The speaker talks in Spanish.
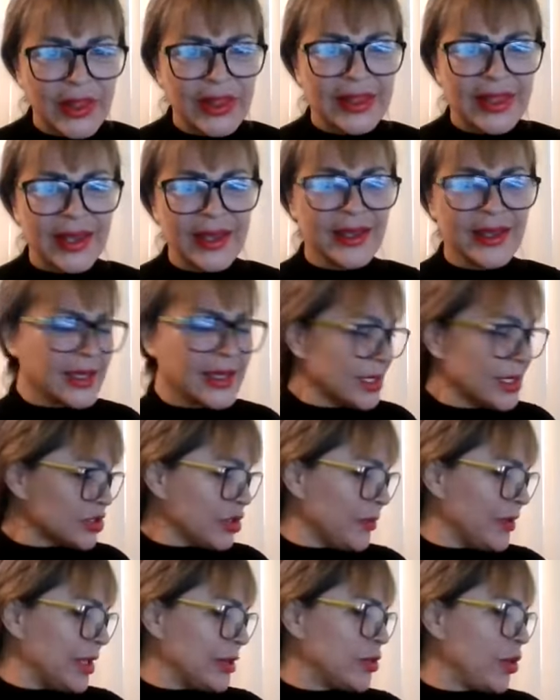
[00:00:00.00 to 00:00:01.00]
pero es un
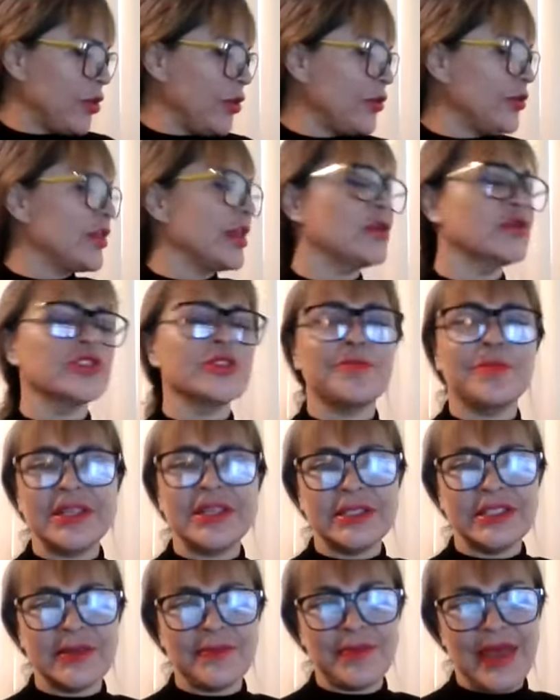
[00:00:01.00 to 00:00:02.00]
tema o una duda muy
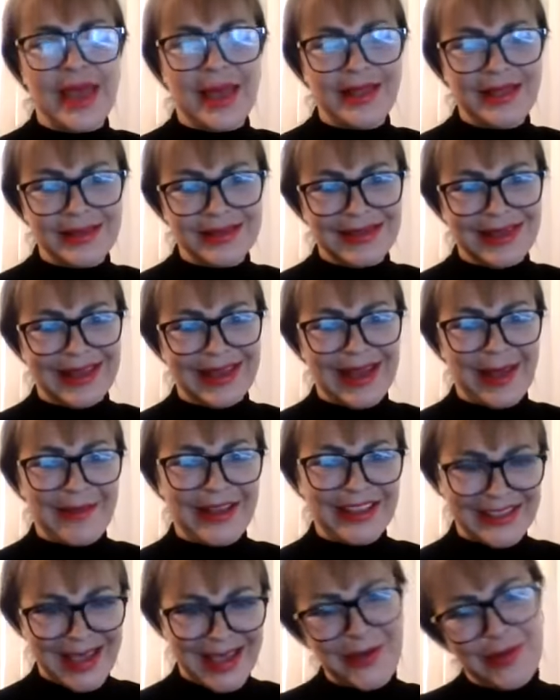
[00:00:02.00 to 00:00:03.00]
frecuente
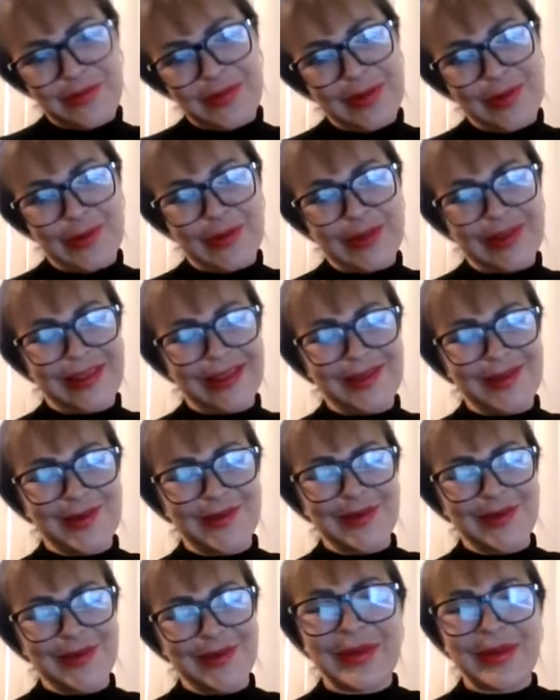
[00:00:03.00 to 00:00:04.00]
sobre todo de los
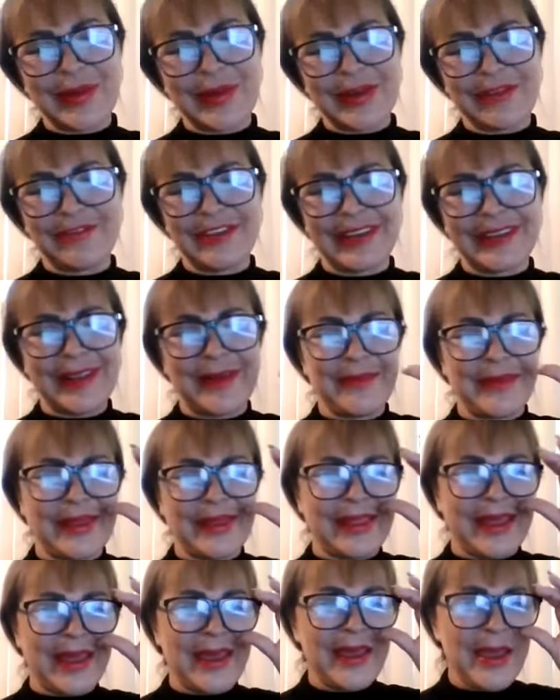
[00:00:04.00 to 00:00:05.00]
principiantes de la
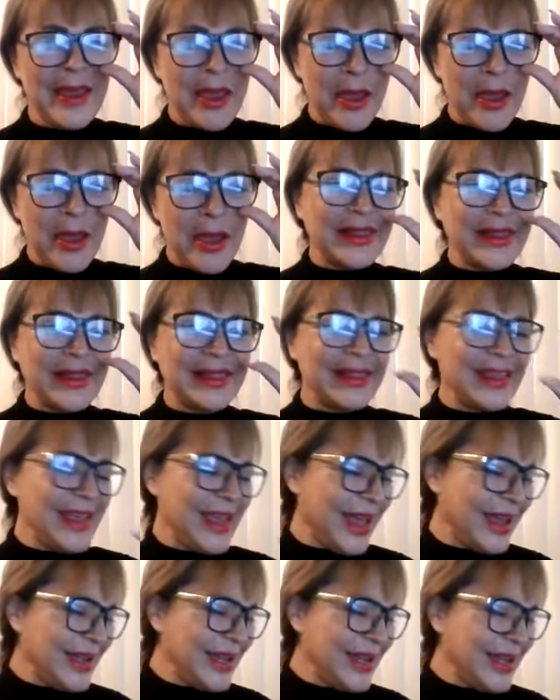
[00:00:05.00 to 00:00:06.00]
Buen
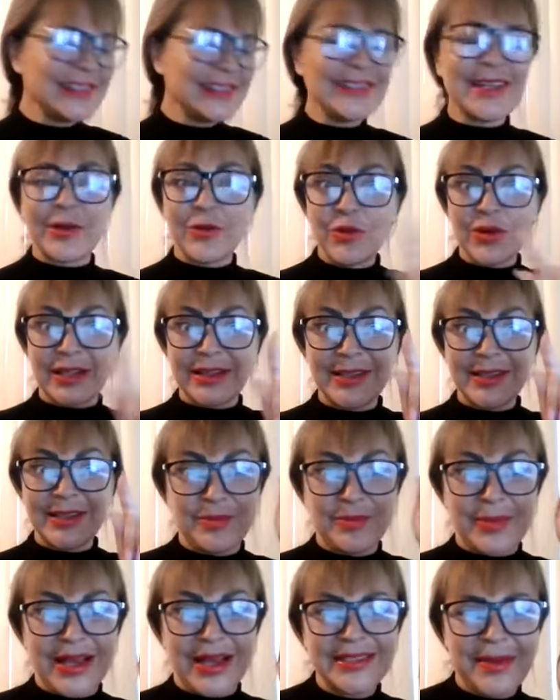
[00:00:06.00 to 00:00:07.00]
día, niñas. En un ratito
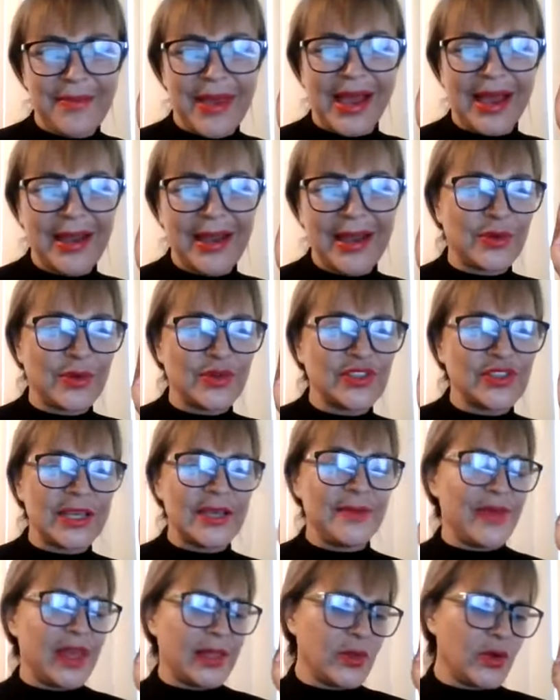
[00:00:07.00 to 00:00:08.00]
más que me hagan el
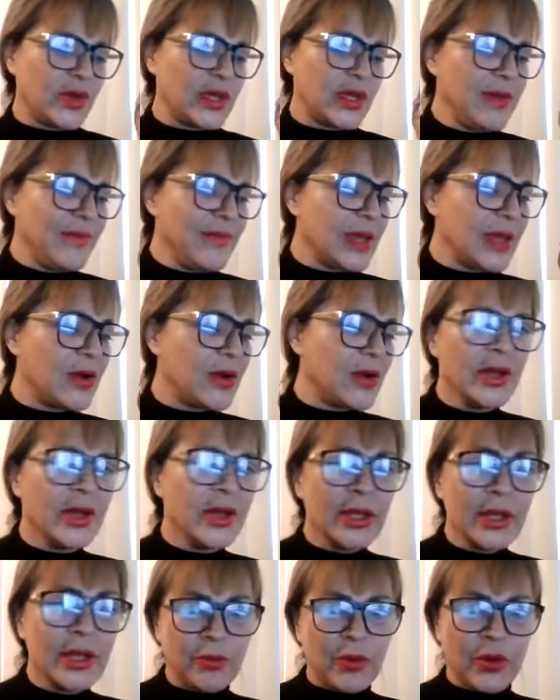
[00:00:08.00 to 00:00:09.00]
procedimiento químico
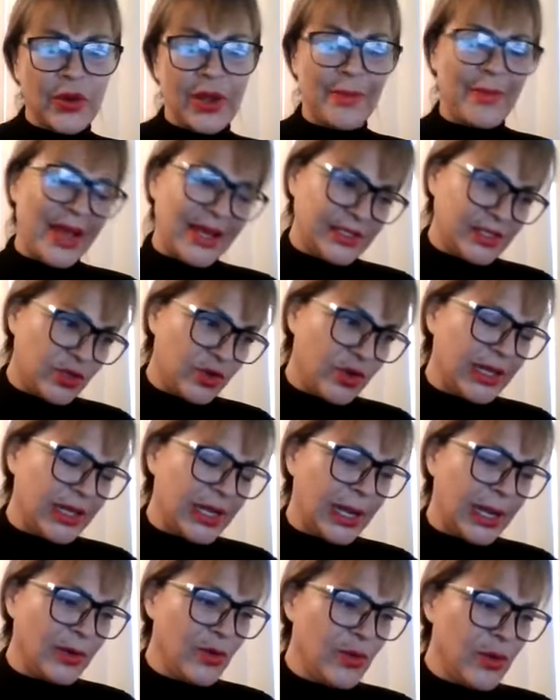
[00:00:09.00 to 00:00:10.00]
con el maestro
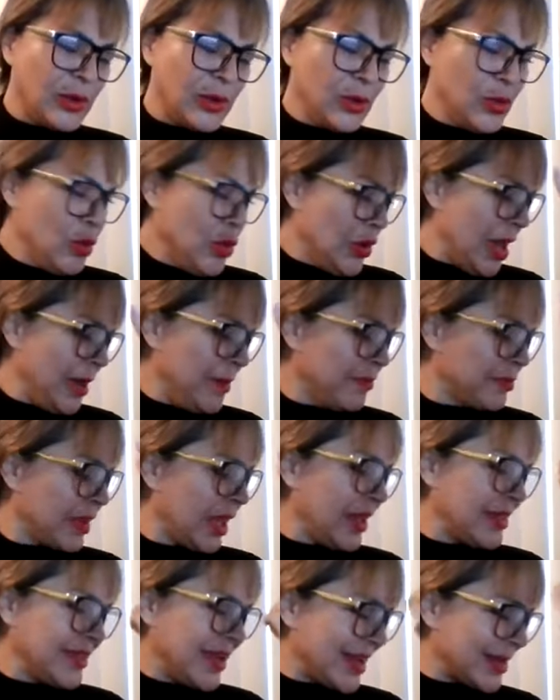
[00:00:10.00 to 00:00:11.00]
Edgar Luna.
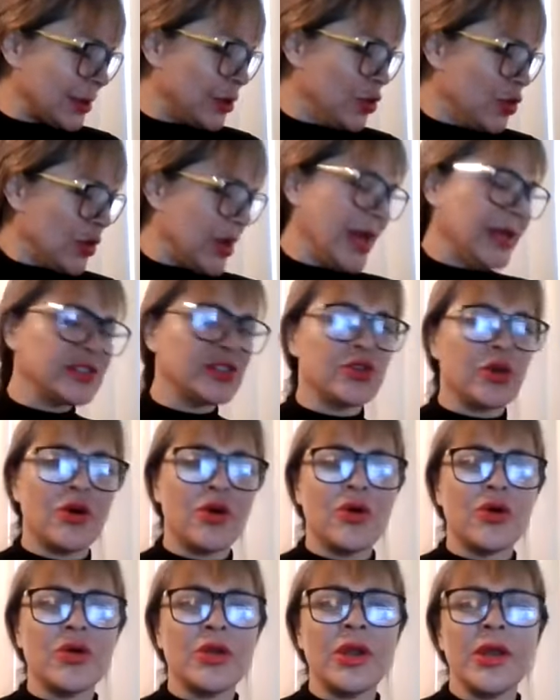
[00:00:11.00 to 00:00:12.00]
Edgar Luna
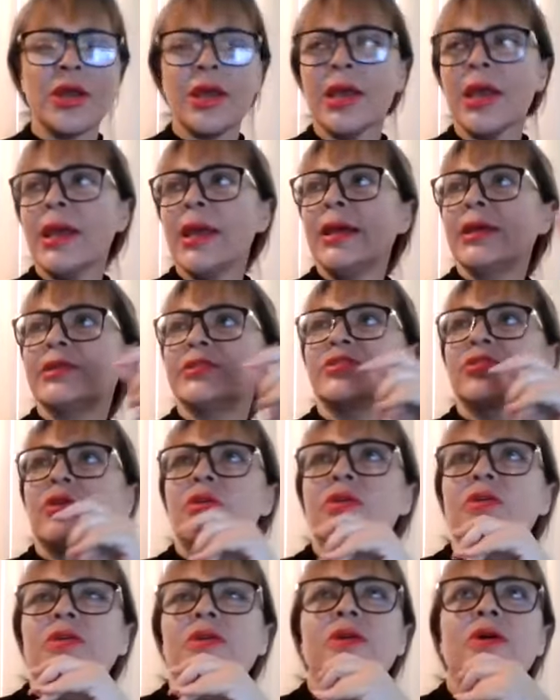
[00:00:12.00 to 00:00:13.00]
son,
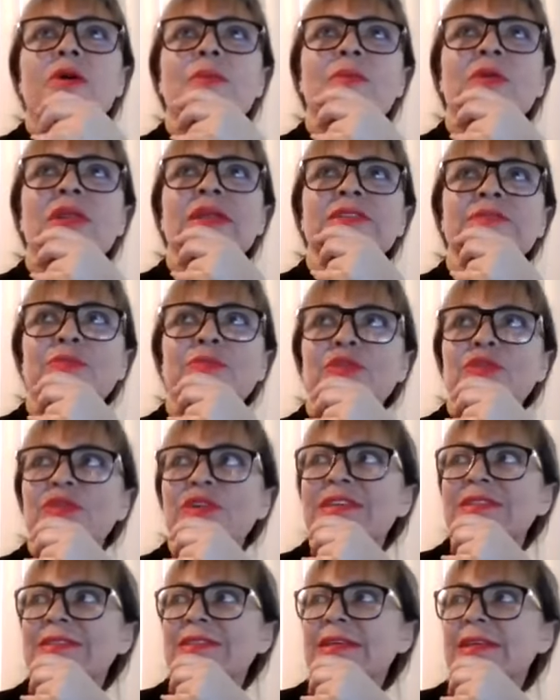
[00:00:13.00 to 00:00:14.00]
son, ¿cómo les puedo
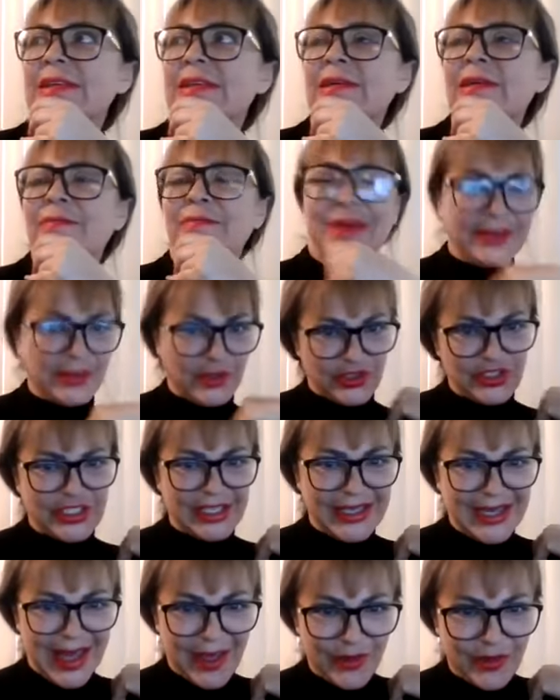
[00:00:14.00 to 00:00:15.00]
decir?
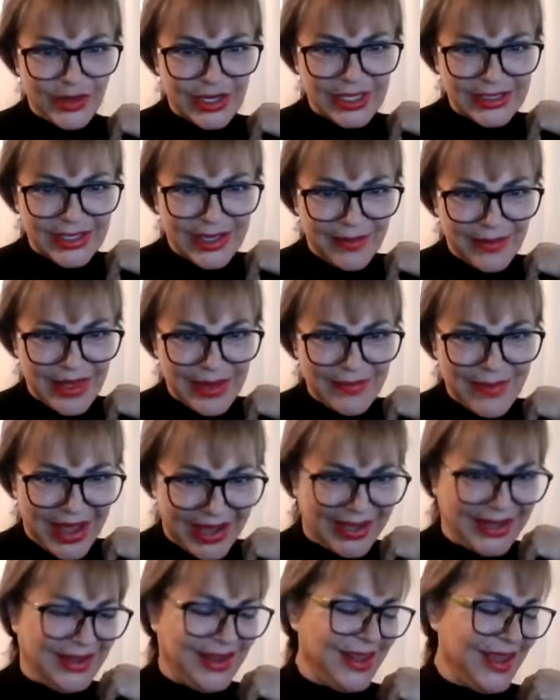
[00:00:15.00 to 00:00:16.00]
Patrocinadores de mi
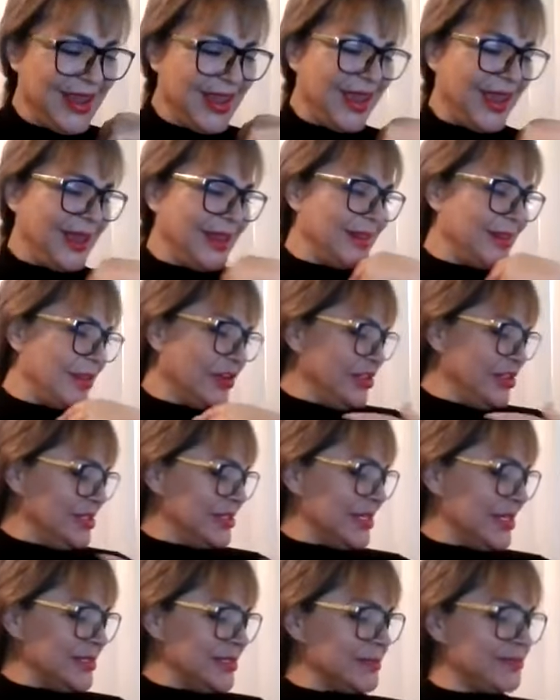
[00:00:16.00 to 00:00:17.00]
imagen.
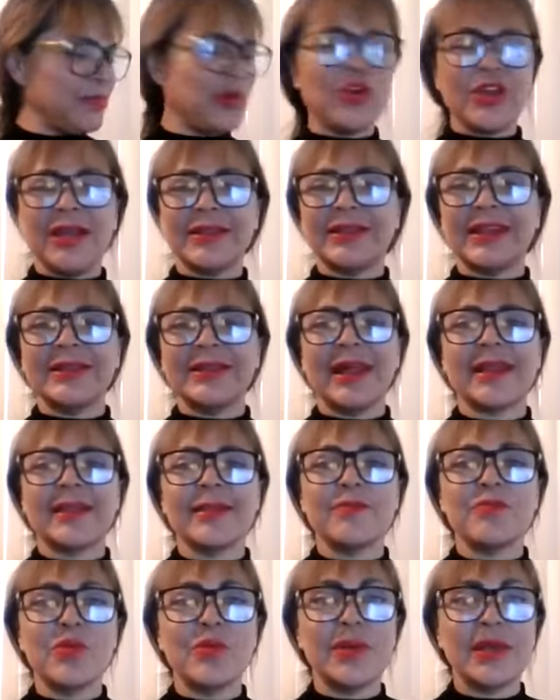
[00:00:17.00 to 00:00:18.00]
Entonces, voy a tratar
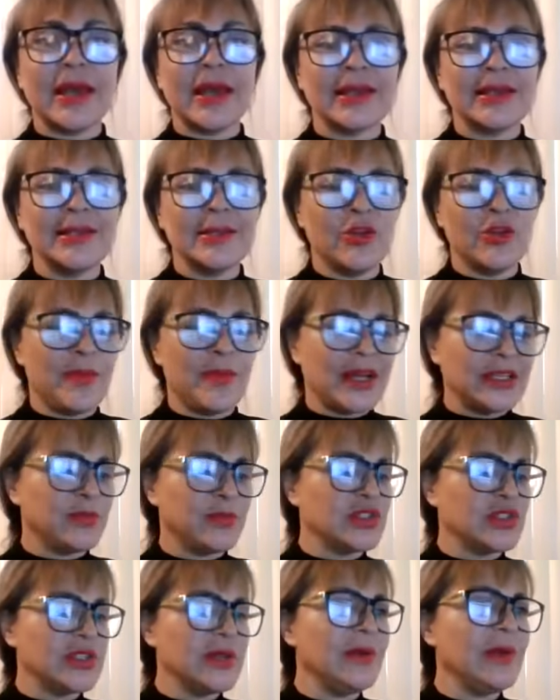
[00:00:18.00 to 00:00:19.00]
de publicarles lo más
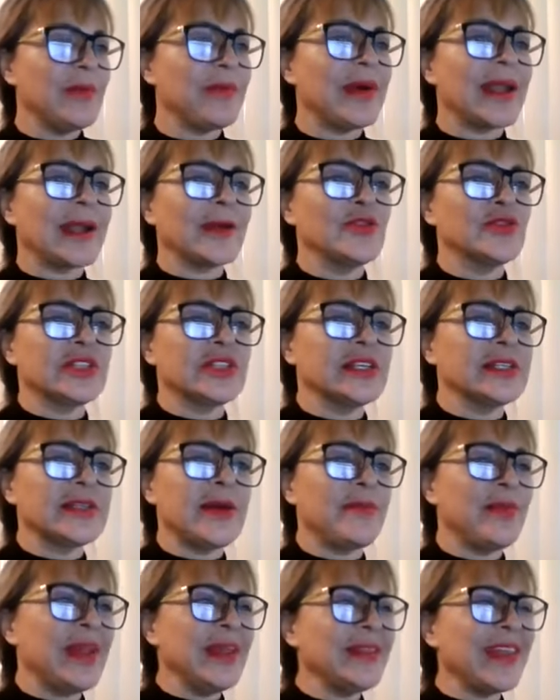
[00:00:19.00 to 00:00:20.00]
posible para que ustedes
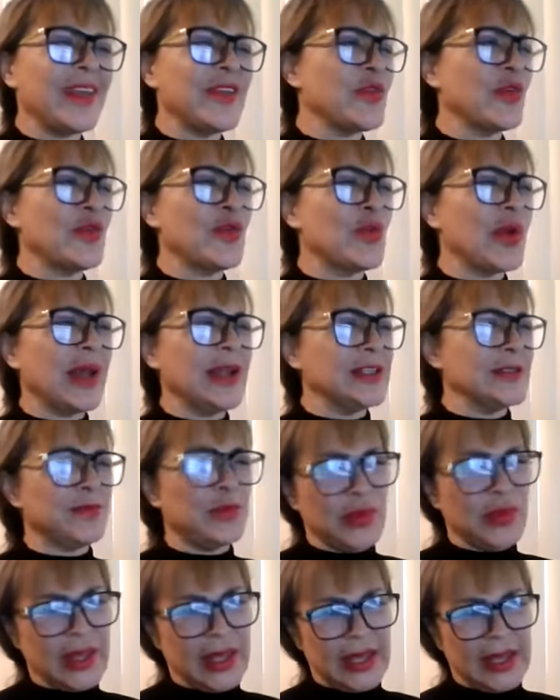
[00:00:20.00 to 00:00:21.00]
aprendan. Yo nunca les
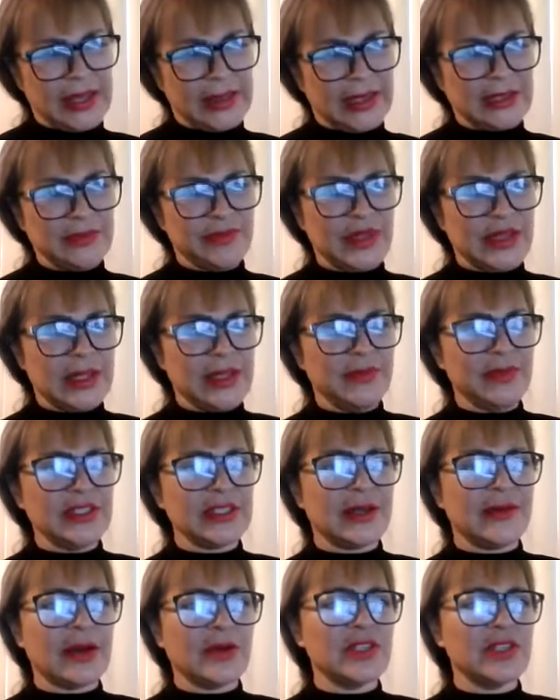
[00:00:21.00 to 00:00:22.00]
pude transmitir
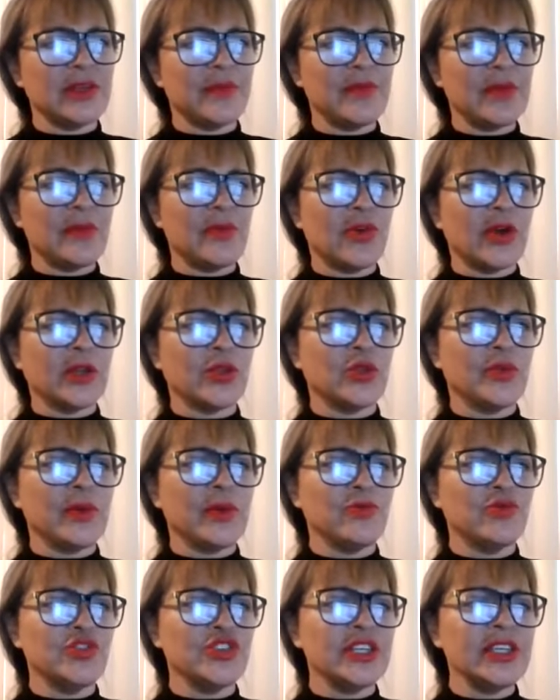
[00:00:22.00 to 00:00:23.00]
mis trabajos en vivo, que
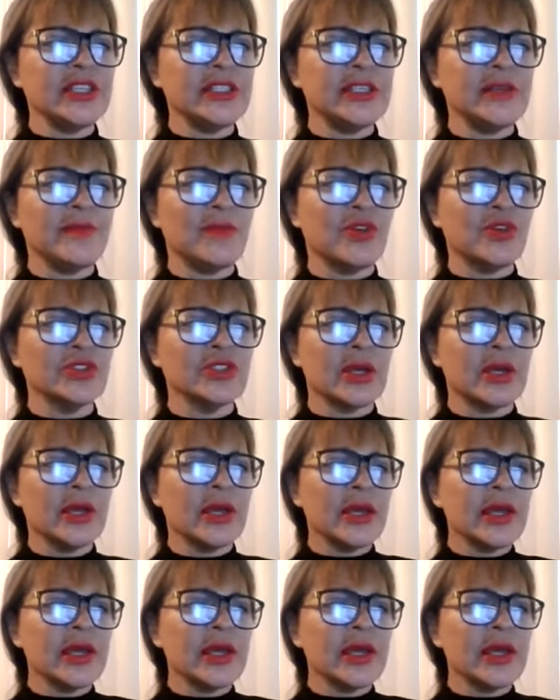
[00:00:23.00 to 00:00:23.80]
tuve muchísimos.